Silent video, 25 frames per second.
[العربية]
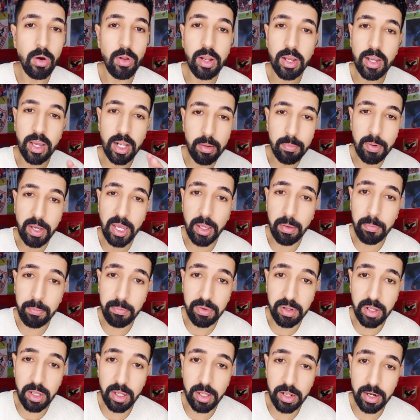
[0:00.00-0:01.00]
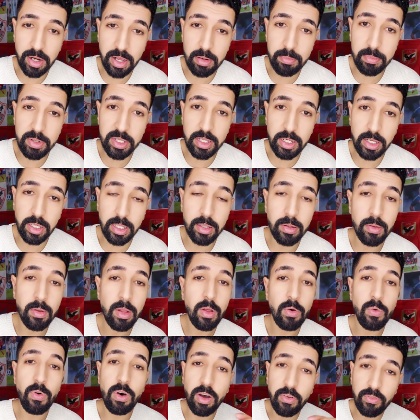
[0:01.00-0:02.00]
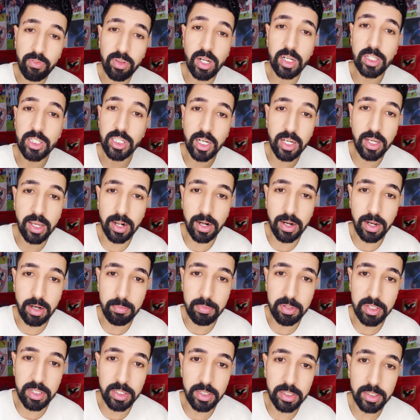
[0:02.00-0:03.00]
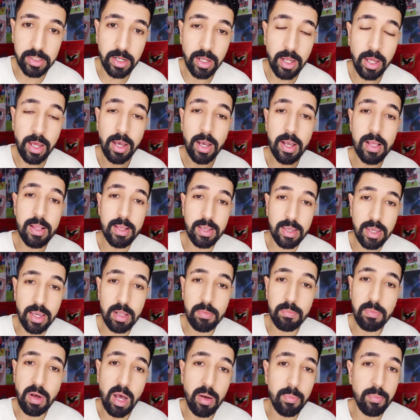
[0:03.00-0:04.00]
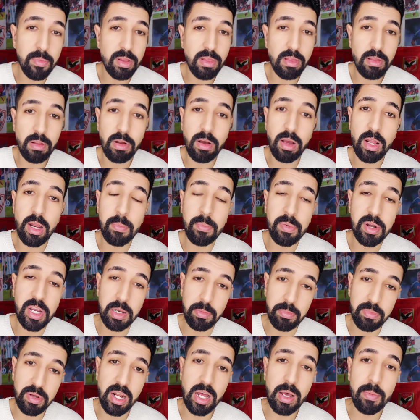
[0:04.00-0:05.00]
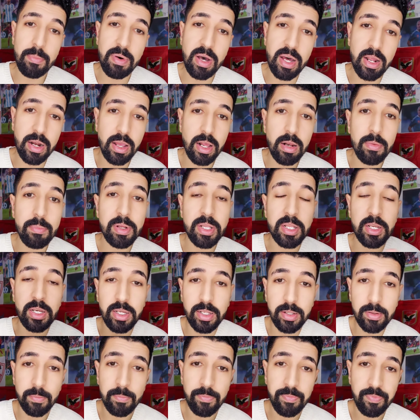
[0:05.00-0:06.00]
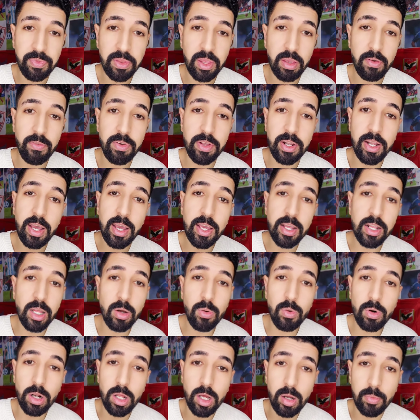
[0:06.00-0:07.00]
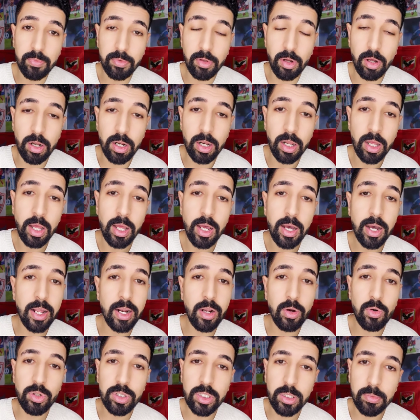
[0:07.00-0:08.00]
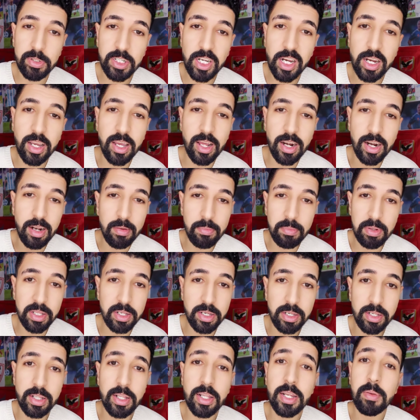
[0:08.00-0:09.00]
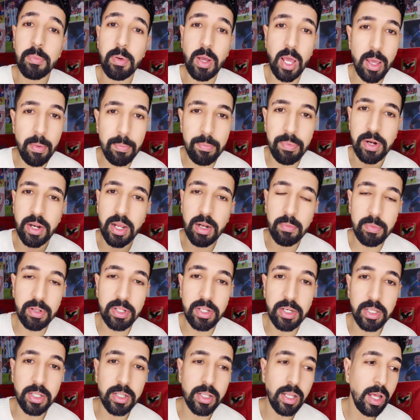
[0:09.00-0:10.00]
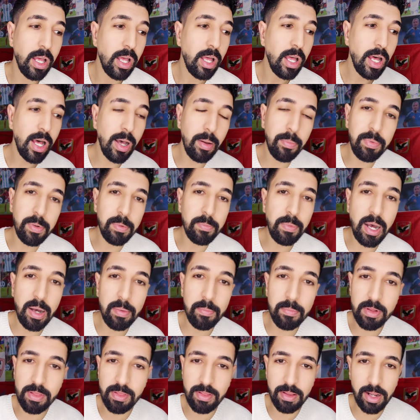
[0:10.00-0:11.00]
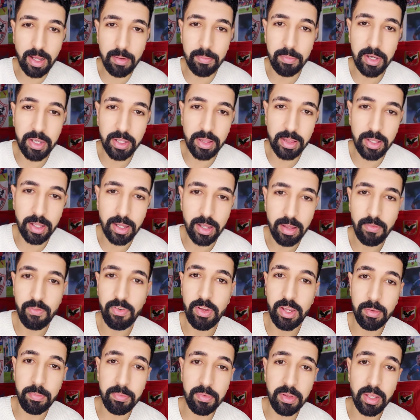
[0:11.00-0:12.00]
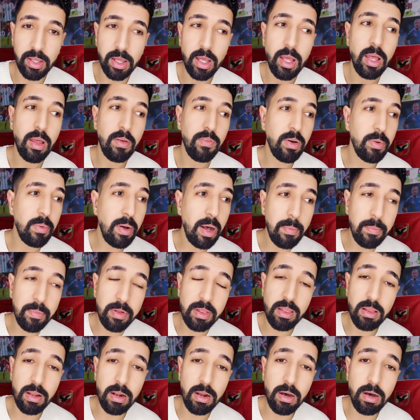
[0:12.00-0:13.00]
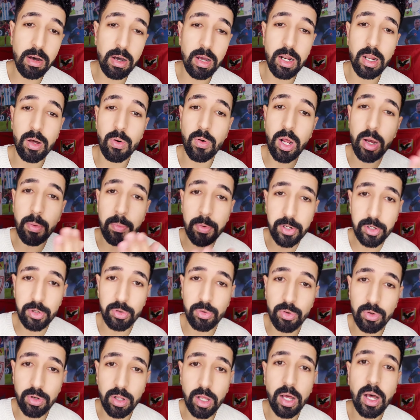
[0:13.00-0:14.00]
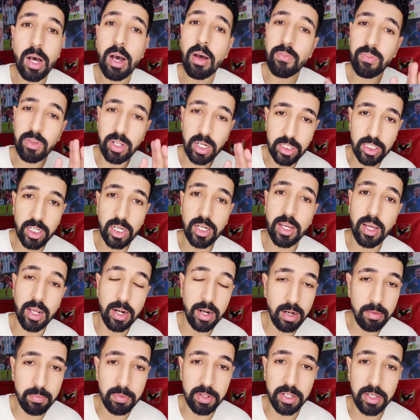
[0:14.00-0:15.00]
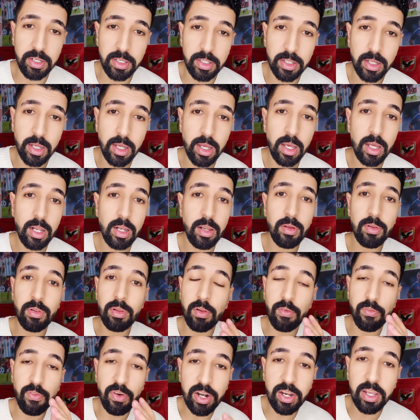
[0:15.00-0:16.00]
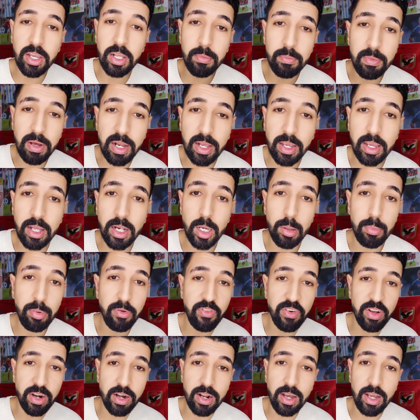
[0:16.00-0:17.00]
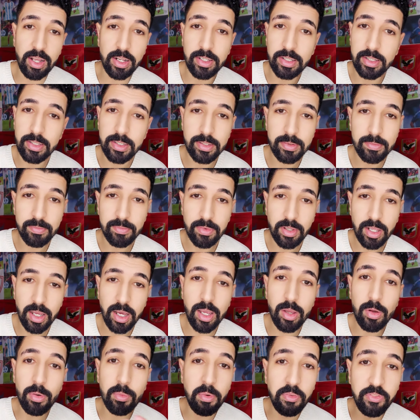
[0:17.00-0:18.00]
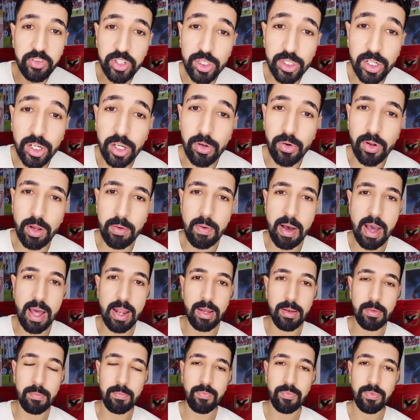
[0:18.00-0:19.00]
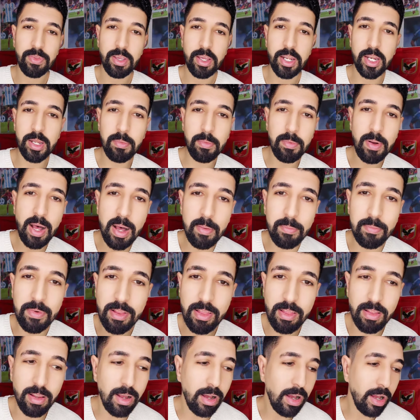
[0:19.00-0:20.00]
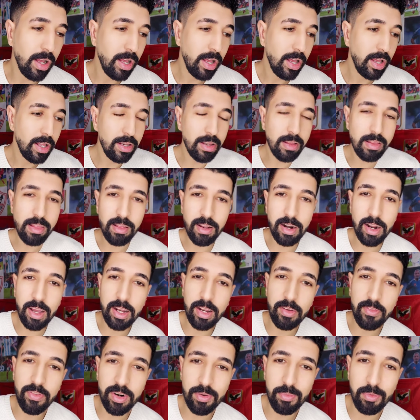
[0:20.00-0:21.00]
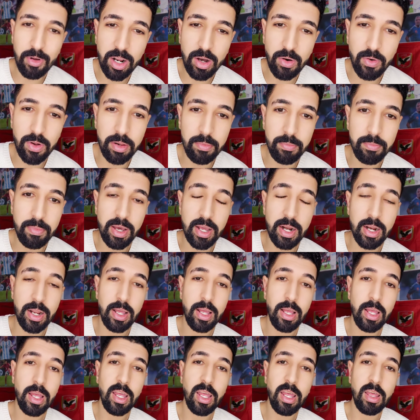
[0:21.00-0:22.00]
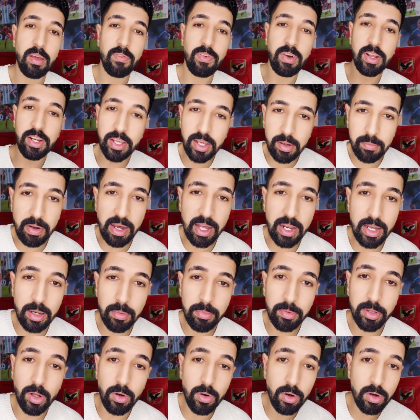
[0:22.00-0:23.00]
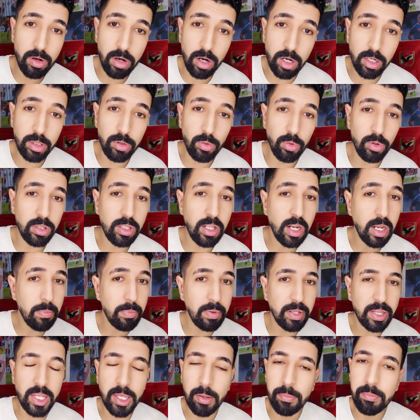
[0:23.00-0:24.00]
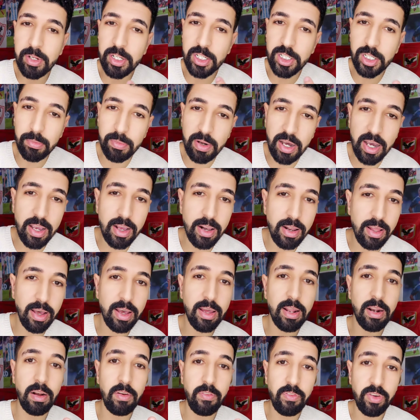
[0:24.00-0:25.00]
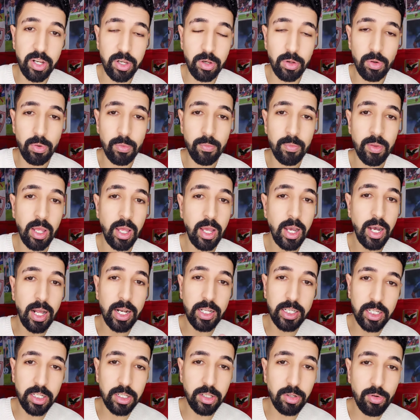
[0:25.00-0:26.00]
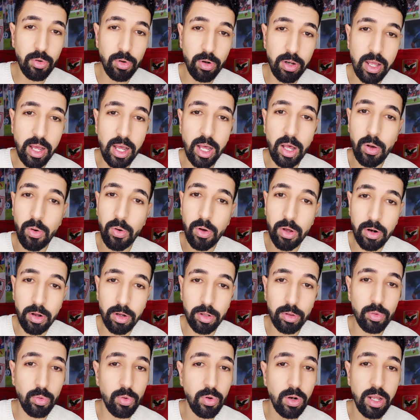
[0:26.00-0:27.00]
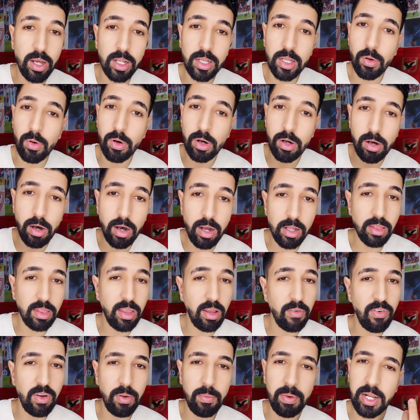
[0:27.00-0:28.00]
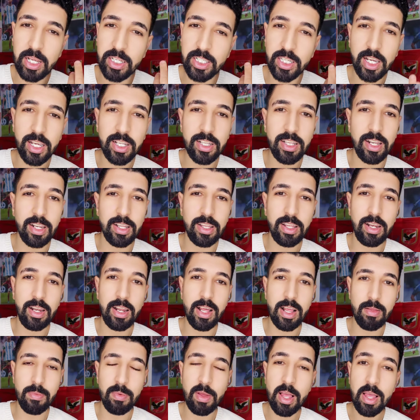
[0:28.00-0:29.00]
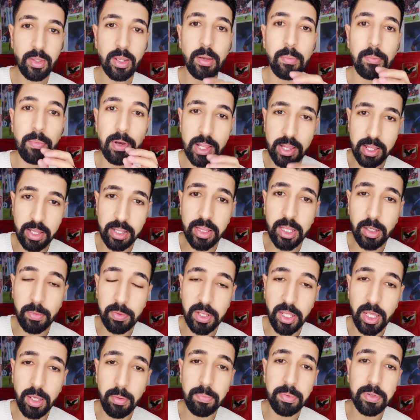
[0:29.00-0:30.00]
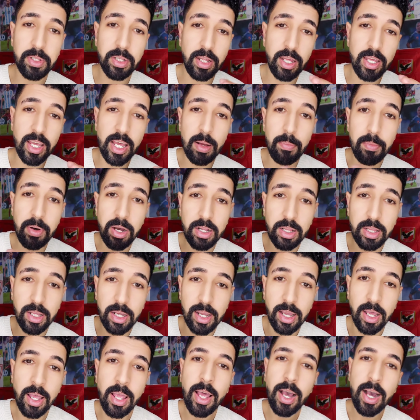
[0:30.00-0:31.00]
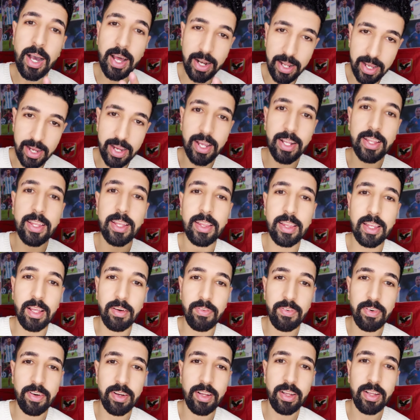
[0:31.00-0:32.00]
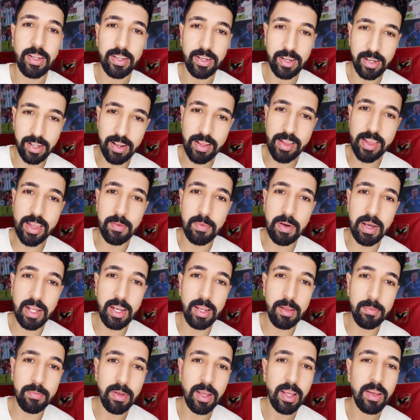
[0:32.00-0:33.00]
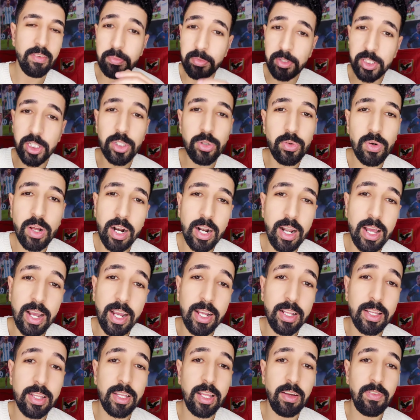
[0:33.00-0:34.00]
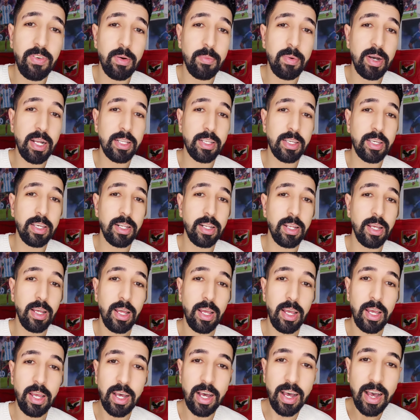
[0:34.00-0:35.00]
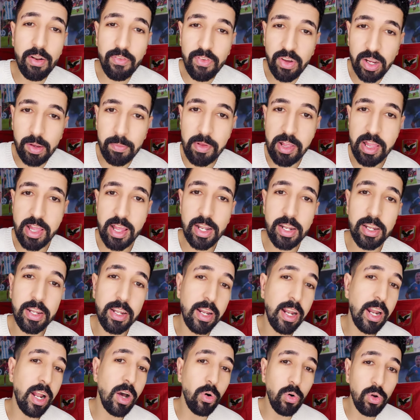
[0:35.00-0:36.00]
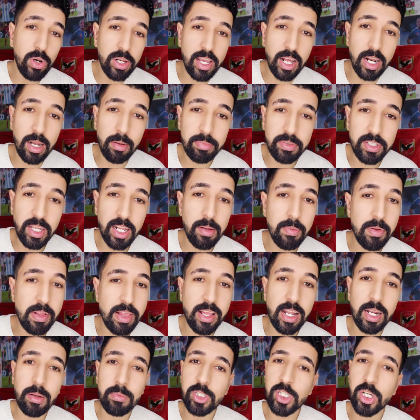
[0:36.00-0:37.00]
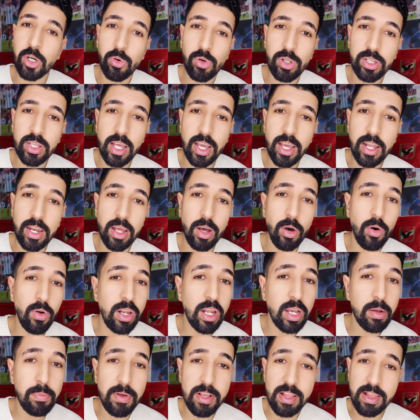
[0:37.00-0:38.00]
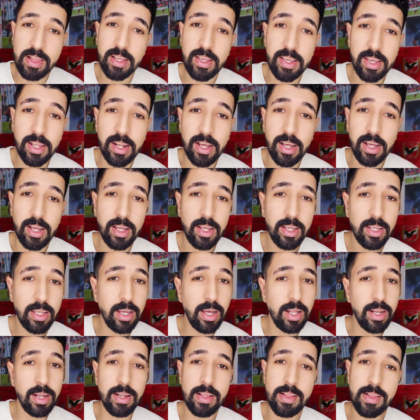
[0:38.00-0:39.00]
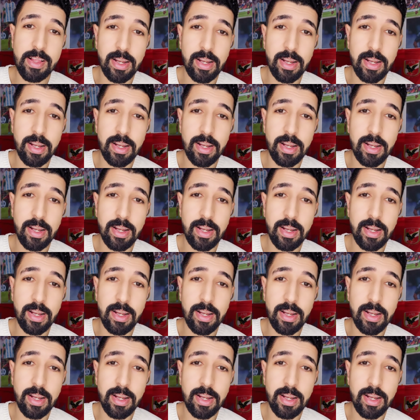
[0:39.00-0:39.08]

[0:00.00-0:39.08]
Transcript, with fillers: هقول لك انا بحب ريال مدريد وهفضل اشجع ريال مدريد اذا كان محمد صلاح لما كان بيلعب مع ريال مدريد في نهائي دوري الابطال انا كنت بشجع ريال مدريد لان بحب ريال مدريد قبل محمد صلاح ما يطلع فاهمني فمحمد صلاح لو راح برشلونه هفضل اشجع ريال مدريد لان الفريق الملكي اللي بيفرحني ايوه مفيش غيره يا معلم انما محمد صلاح لسه راح ليفربول اول امبارح فدي يا معلم توقعاتي وقلت لك ما تكملش معايا لاخر الفيديو علشان دي كلها حوارات وكلها توقعات تافهه ملهاش اي 30 لازمه بس انت بتحب تضيع وقتك على الحاجات التافهه خلاص يا معلم ما تمشيش ورا الحاجات التافهه بعد كده عارفك مستني ان انا هقول كلام تاني بس انا مش هقول تاني هقول لك بس كده يلا